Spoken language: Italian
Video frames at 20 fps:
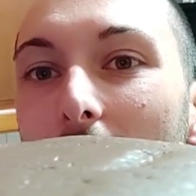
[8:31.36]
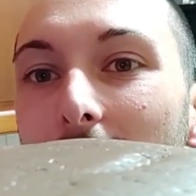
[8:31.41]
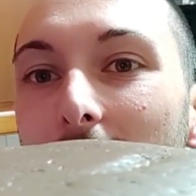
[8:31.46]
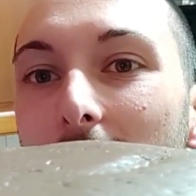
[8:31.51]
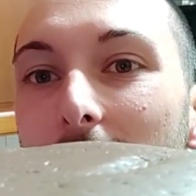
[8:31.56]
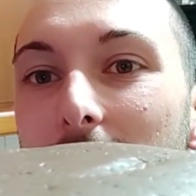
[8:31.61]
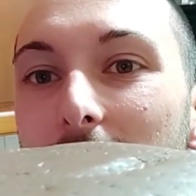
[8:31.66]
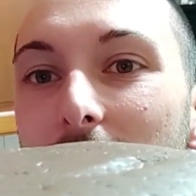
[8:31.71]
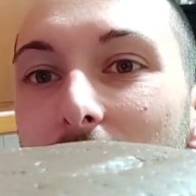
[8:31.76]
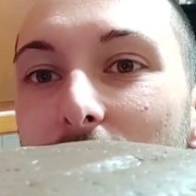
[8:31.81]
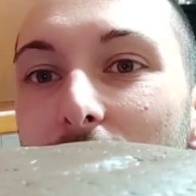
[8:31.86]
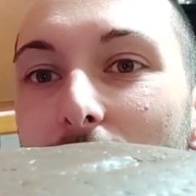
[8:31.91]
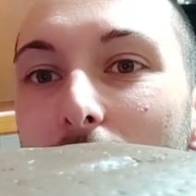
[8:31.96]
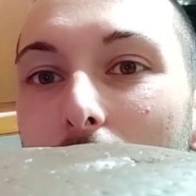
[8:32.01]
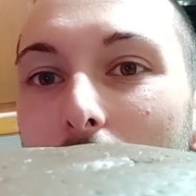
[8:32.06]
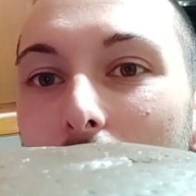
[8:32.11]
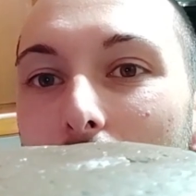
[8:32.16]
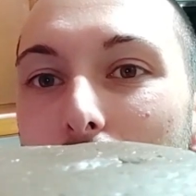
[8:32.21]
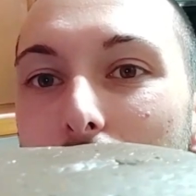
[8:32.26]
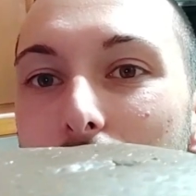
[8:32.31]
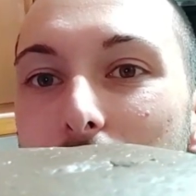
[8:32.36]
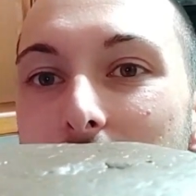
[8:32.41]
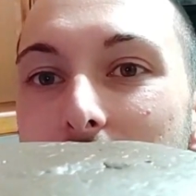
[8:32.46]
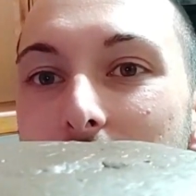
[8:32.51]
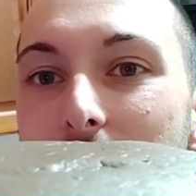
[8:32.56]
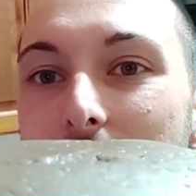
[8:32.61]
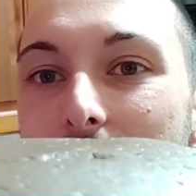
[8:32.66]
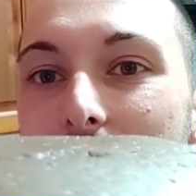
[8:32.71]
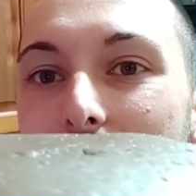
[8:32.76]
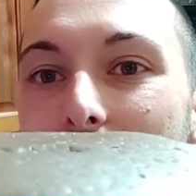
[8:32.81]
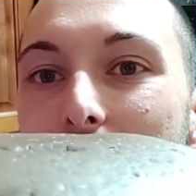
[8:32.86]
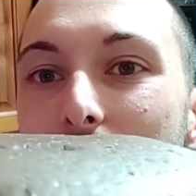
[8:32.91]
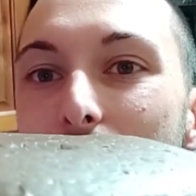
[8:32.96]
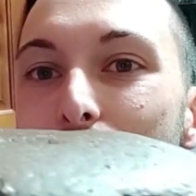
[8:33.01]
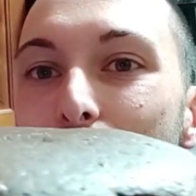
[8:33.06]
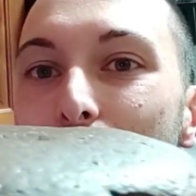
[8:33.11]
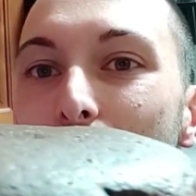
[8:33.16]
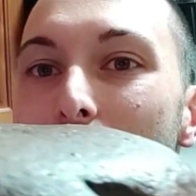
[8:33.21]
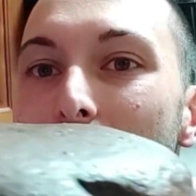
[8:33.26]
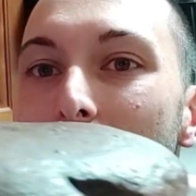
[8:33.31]
carta forno
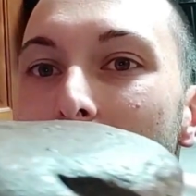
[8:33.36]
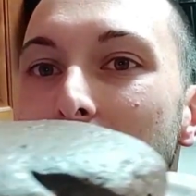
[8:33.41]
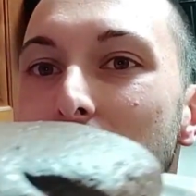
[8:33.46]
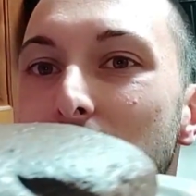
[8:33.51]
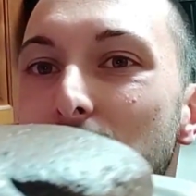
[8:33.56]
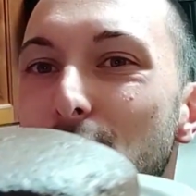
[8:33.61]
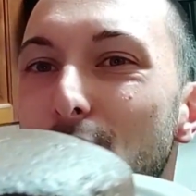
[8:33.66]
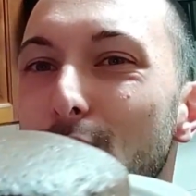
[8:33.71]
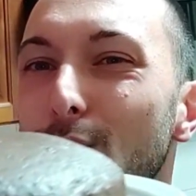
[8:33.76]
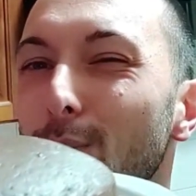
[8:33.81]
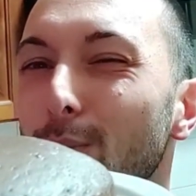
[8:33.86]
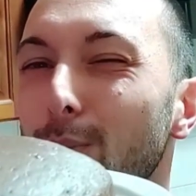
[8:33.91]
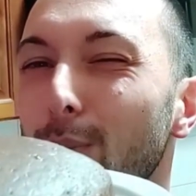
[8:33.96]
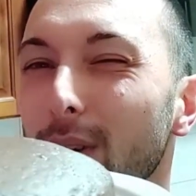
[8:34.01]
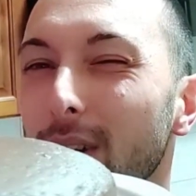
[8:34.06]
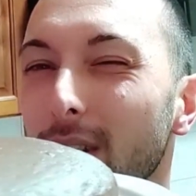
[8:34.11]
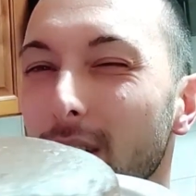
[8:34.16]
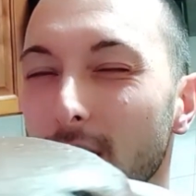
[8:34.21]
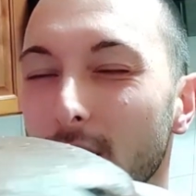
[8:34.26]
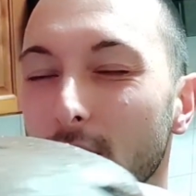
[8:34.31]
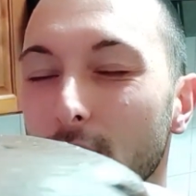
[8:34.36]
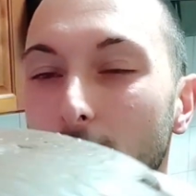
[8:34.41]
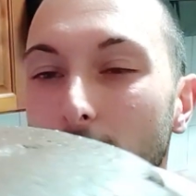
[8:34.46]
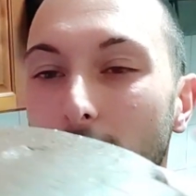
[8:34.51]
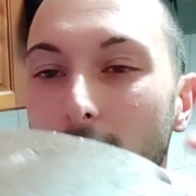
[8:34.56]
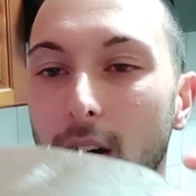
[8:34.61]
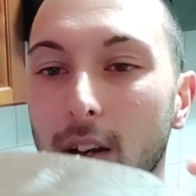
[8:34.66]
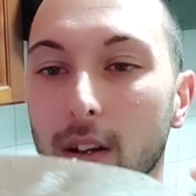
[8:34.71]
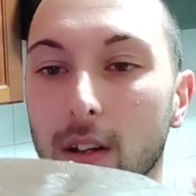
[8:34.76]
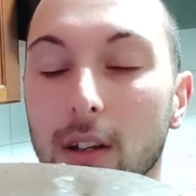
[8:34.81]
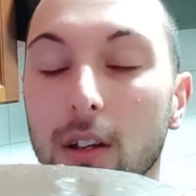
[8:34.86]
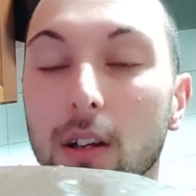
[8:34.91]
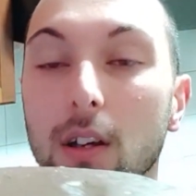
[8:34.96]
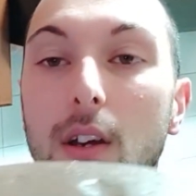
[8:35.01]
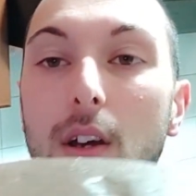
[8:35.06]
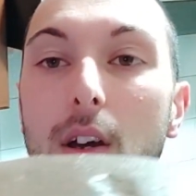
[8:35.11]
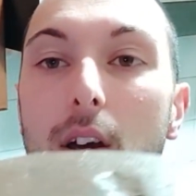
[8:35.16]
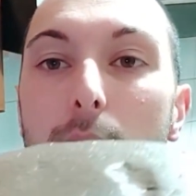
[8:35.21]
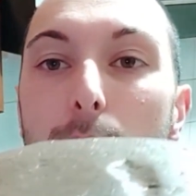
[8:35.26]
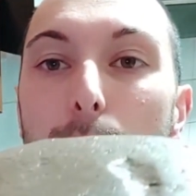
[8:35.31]
si... sono un po' irregolari.
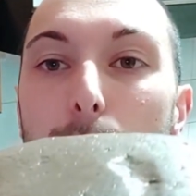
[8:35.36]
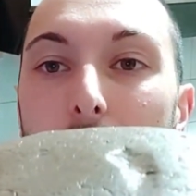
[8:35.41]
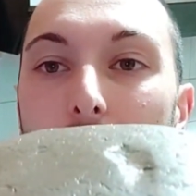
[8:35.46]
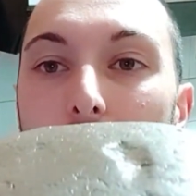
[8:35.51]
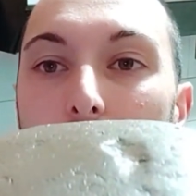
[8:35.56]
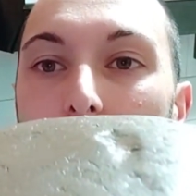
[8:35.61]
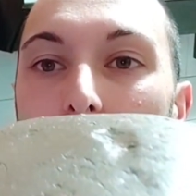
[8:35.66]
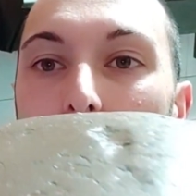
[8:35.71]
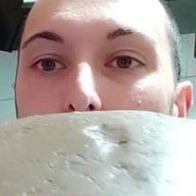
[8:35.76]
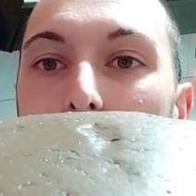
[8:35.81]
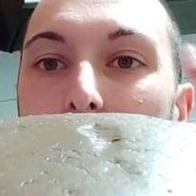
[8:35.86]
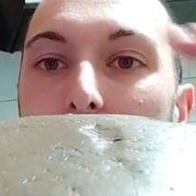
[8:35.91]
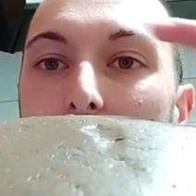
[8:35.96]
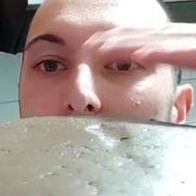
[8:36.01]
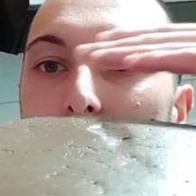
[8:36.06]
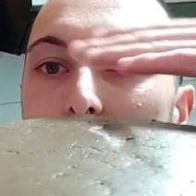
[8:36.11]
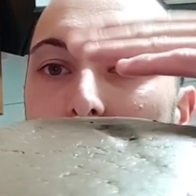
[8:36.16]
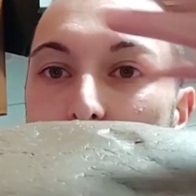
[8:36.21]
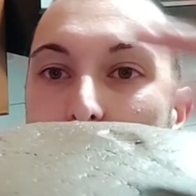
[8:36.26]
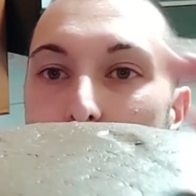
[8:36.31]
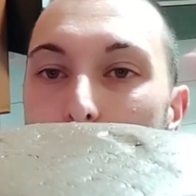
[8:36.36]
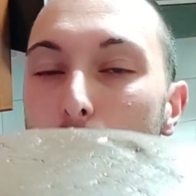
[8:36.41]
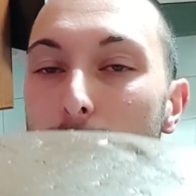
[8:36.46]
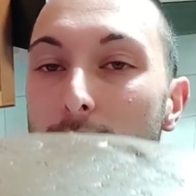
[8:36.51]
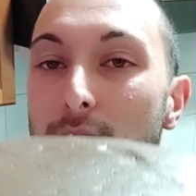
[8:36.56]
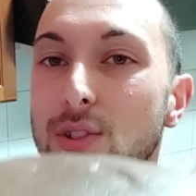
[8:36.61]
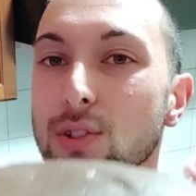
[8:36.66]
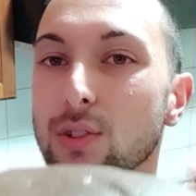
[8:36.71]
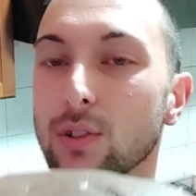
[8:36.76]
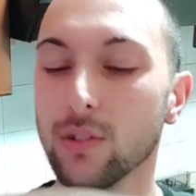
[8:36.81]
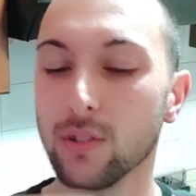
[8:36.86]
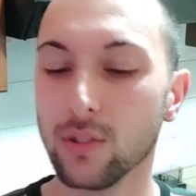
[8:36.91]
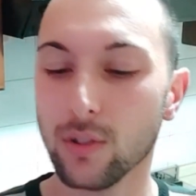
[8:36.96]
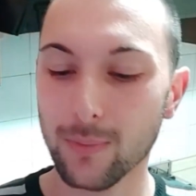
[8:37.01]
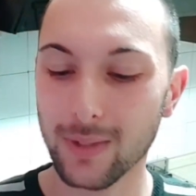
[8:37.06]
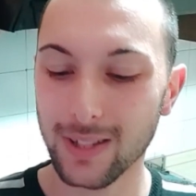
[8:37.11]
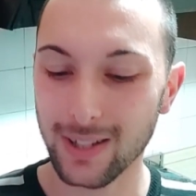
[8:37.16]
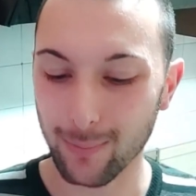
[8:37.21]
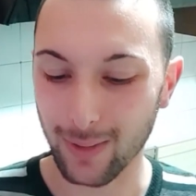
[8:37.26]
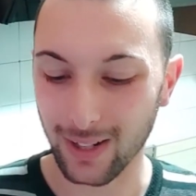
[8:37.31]
Però devo dire che sopra di solito
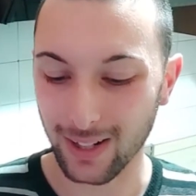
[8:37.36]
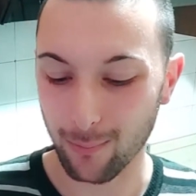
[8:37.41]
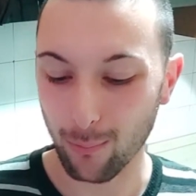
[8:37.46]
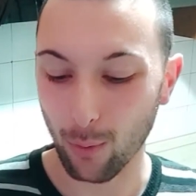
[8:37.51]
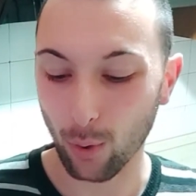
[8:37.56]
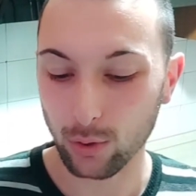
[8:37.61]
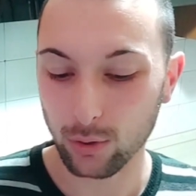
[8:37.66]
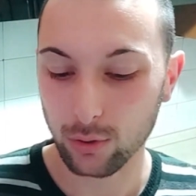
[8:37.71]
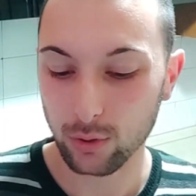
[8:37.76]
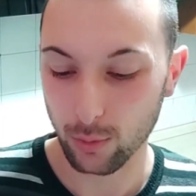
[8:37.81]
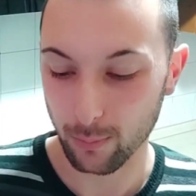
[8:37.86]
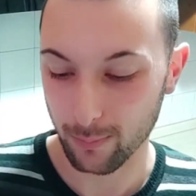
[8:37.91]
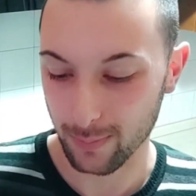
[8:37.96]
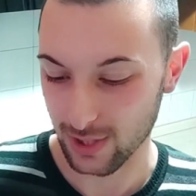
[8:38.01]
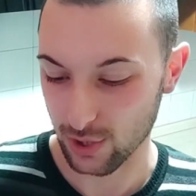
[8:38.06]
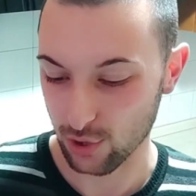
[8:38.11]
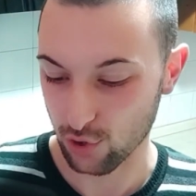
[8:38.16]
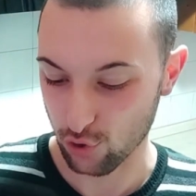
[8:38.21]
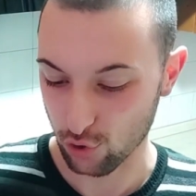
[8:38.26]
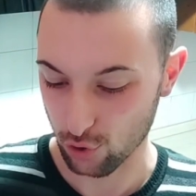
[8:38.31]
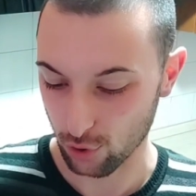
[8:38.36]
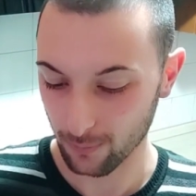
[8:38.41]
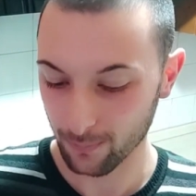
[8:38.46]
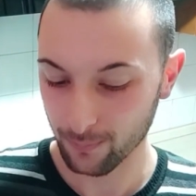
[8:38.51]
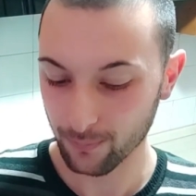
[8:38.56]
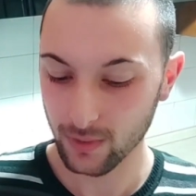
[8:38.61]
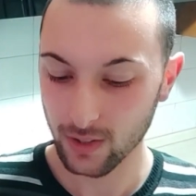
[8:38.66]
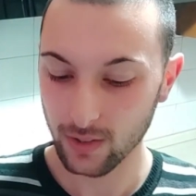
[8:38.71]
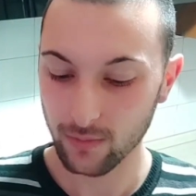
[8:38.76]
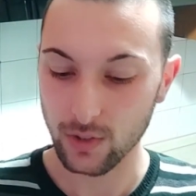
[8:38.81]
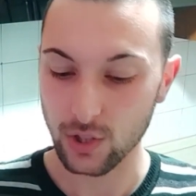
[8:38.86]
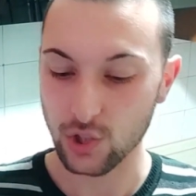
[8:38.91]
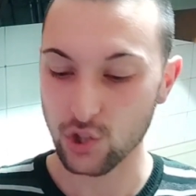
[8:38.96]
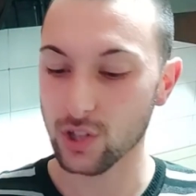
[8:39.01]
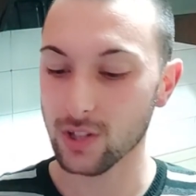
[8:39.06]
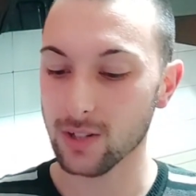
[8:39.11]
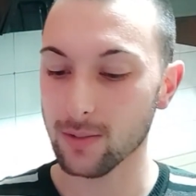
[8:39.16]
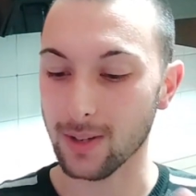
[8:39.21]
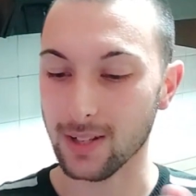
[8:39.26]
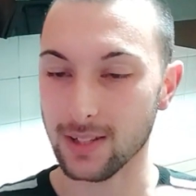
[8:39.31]
mi rimane molto peggio,
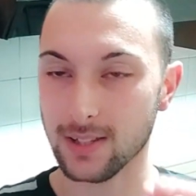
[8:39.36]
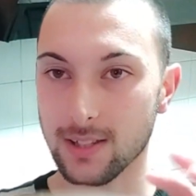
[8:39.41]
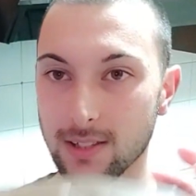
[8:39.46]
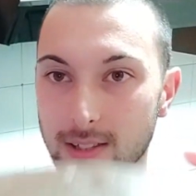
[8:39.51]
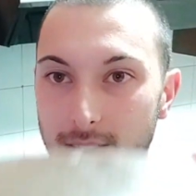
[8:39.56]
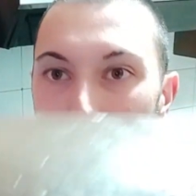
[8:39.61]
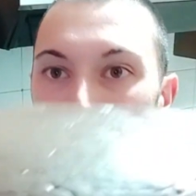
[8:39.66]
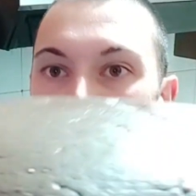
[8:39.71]
invece è rimasta